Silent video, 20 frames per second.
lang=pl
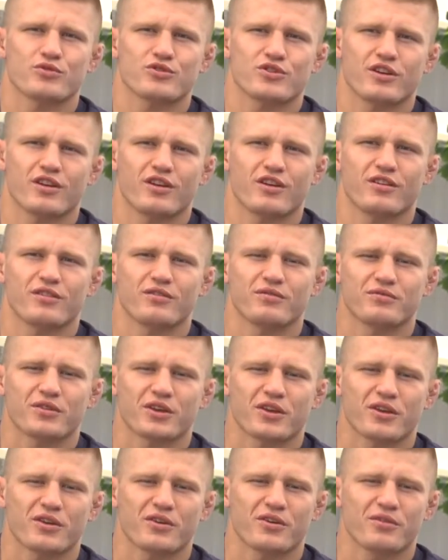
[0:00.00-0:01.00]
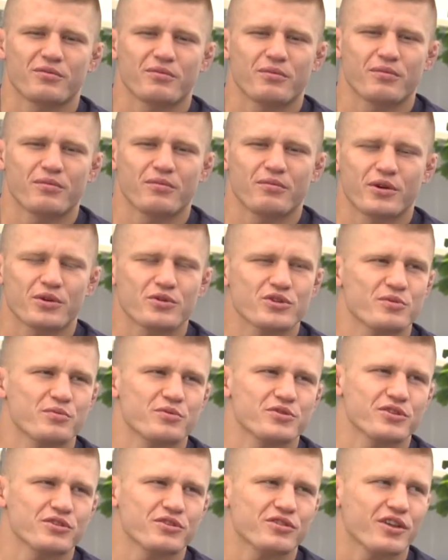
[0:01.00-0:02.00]
że takiego Mariusza
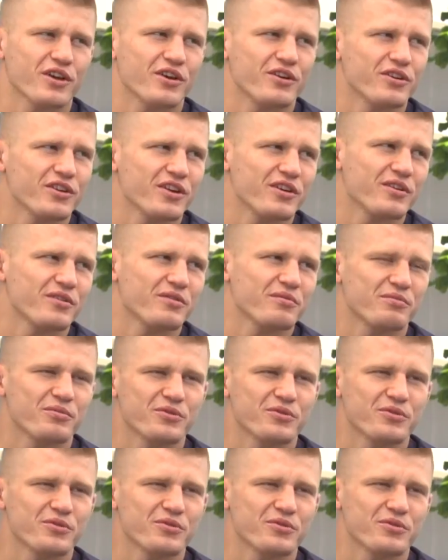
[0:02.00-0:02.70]
Pudzianowskiego, nie wiem,